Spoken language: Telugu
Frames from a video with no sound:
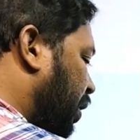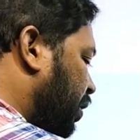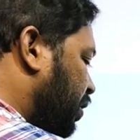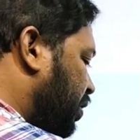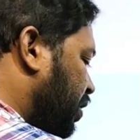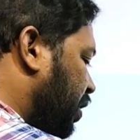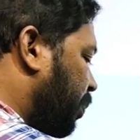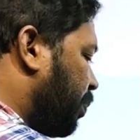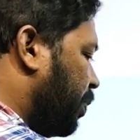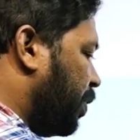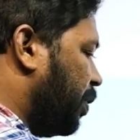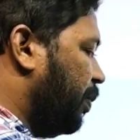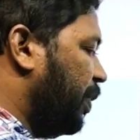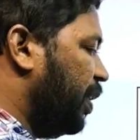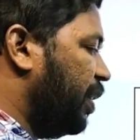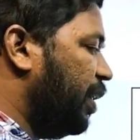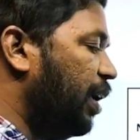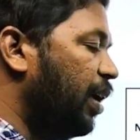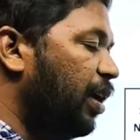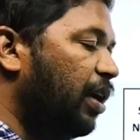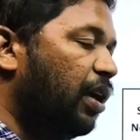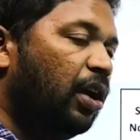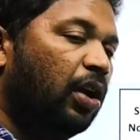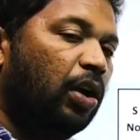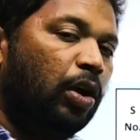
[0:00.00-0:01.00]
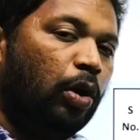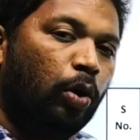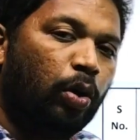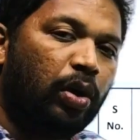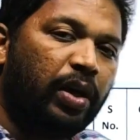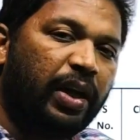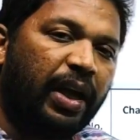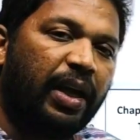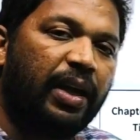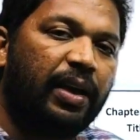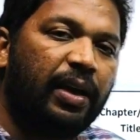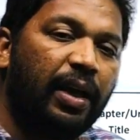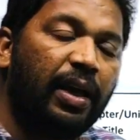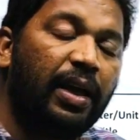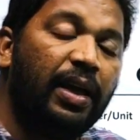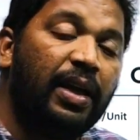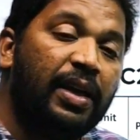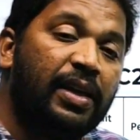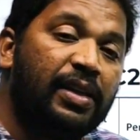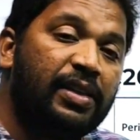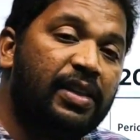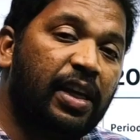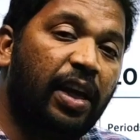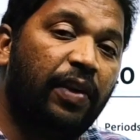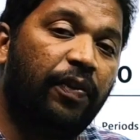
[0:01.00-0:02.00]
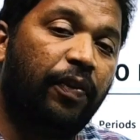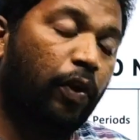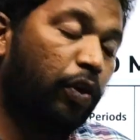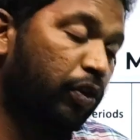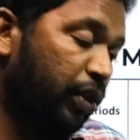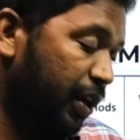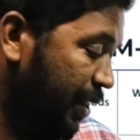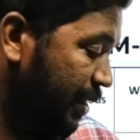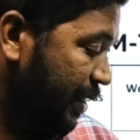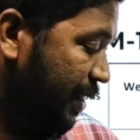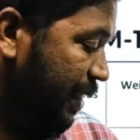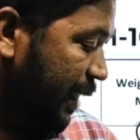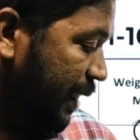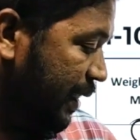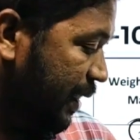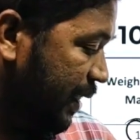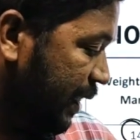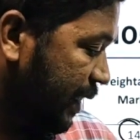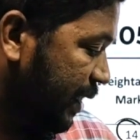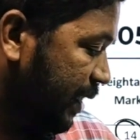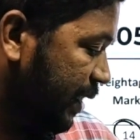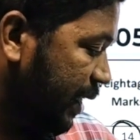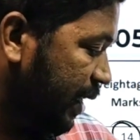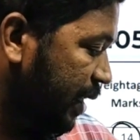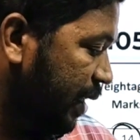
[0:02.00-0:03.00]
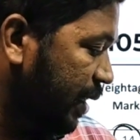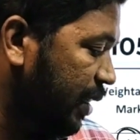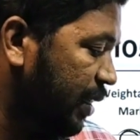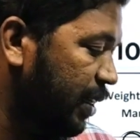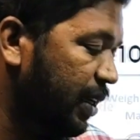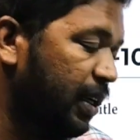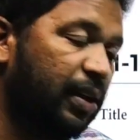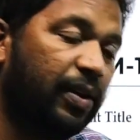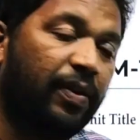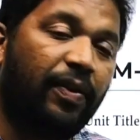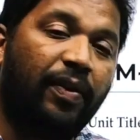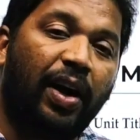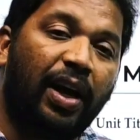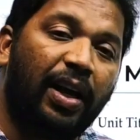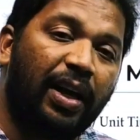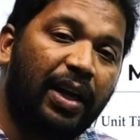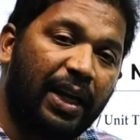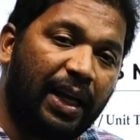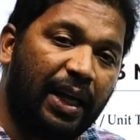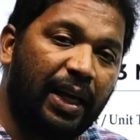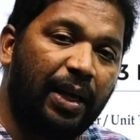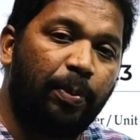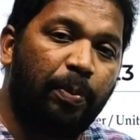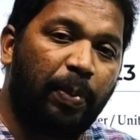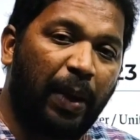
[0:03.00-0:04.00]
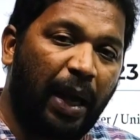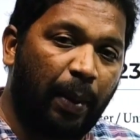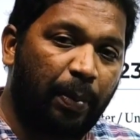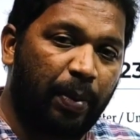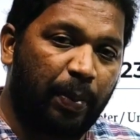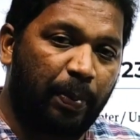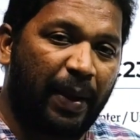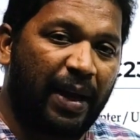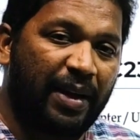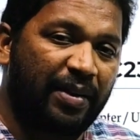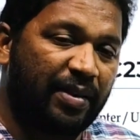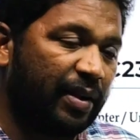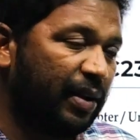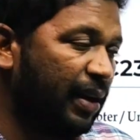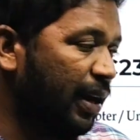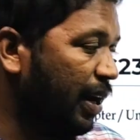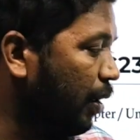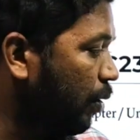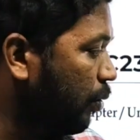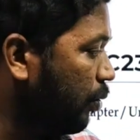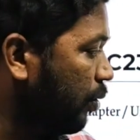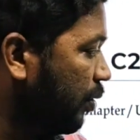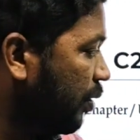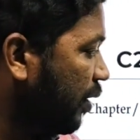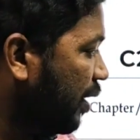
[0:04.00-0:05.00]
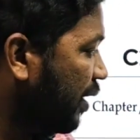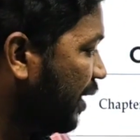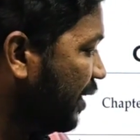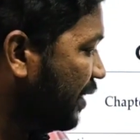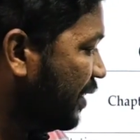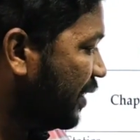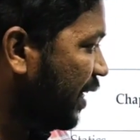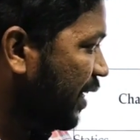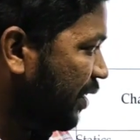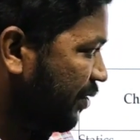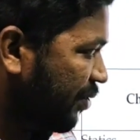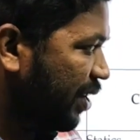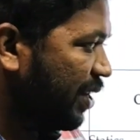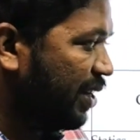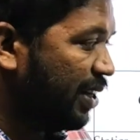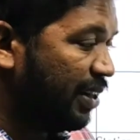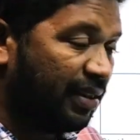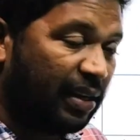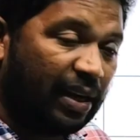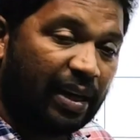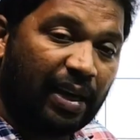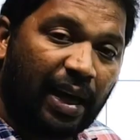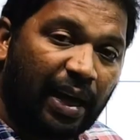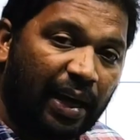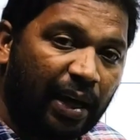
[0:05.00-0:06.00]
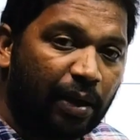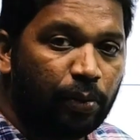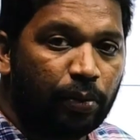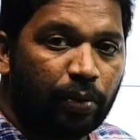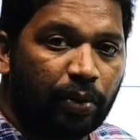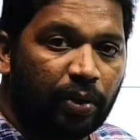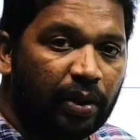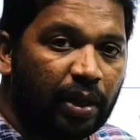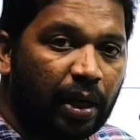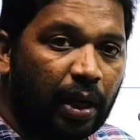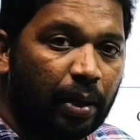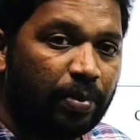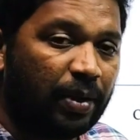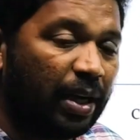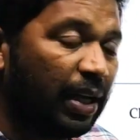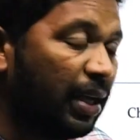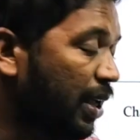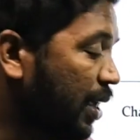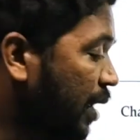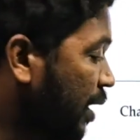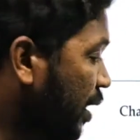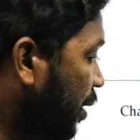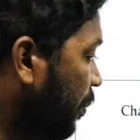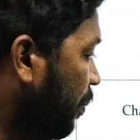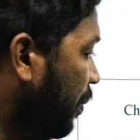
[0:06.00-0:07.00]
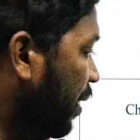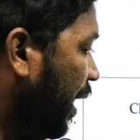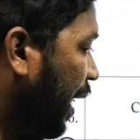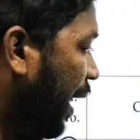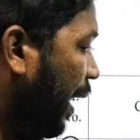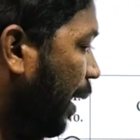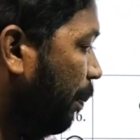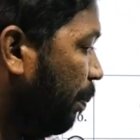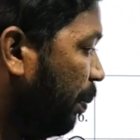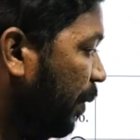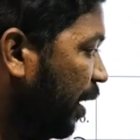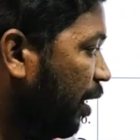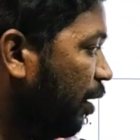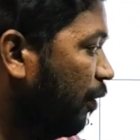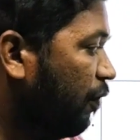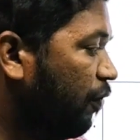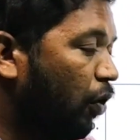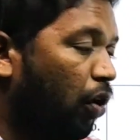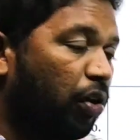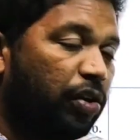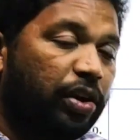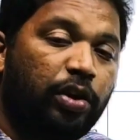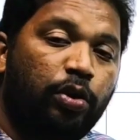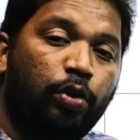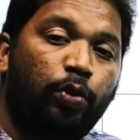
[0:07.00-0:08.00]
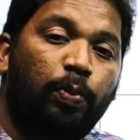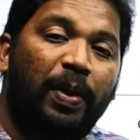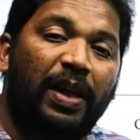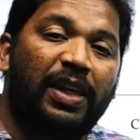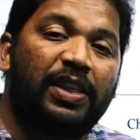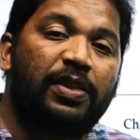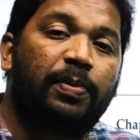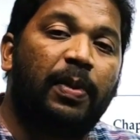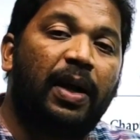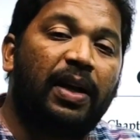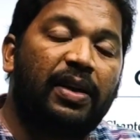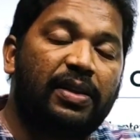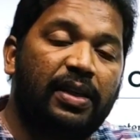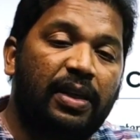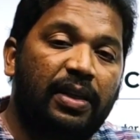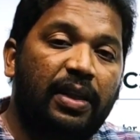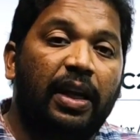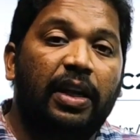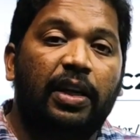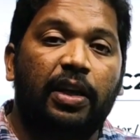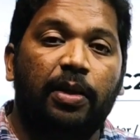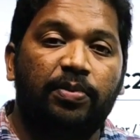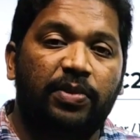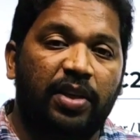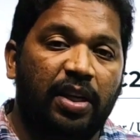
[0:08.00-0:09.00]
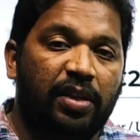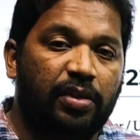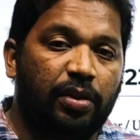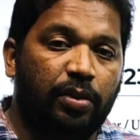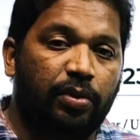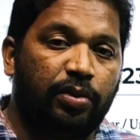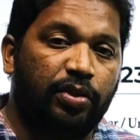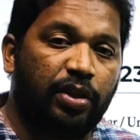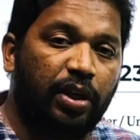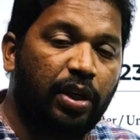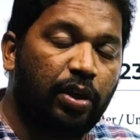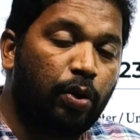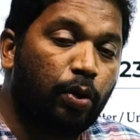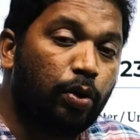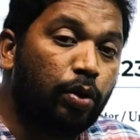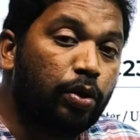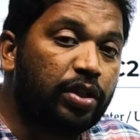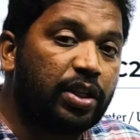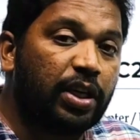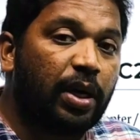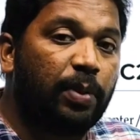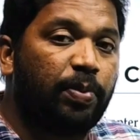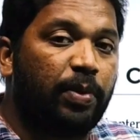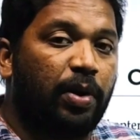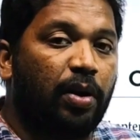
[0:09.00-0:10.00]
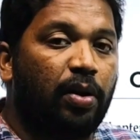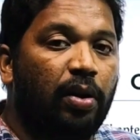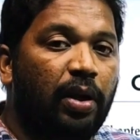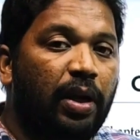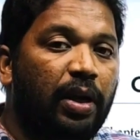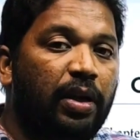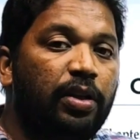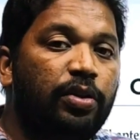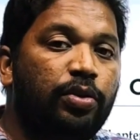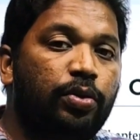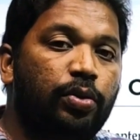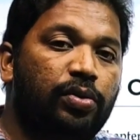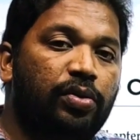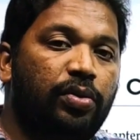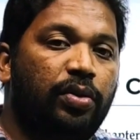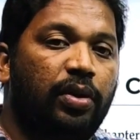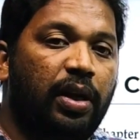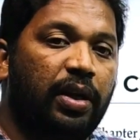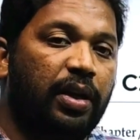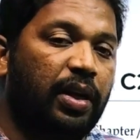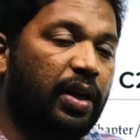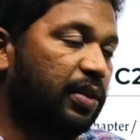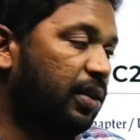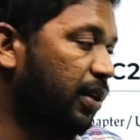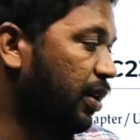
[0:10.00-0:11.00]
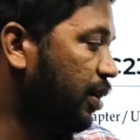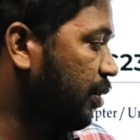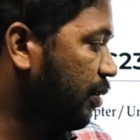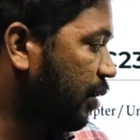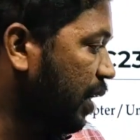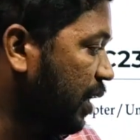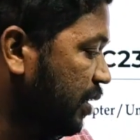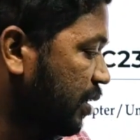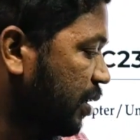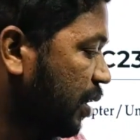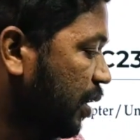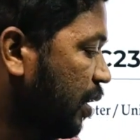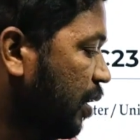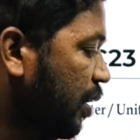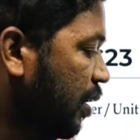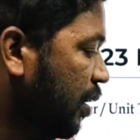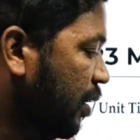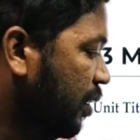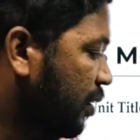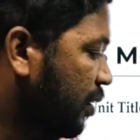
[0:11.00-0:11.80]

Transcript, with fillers: అండ్ థర్డ్ చాప్టర్ మీద లుక్ అయ్యండి సి ఫోర్టీన్ సి సిక్స్టీన్ వాళ్ళకి పేపర్ ప్యాటర్న్ ఎలా ఉంటుందంటే సి ట్వంటీ త్రీ లాగే ఉంటుంది కాబట్టి మీరు హ్యాపీగా ఫార్టీ టూ ప్లస్ మార్క్స్ అయితే అటెంప్ట్ చేసేవచ్చు ఈ రెండు చాప్టర్లు కానీ చూసుకున్నట్టయితే రైట్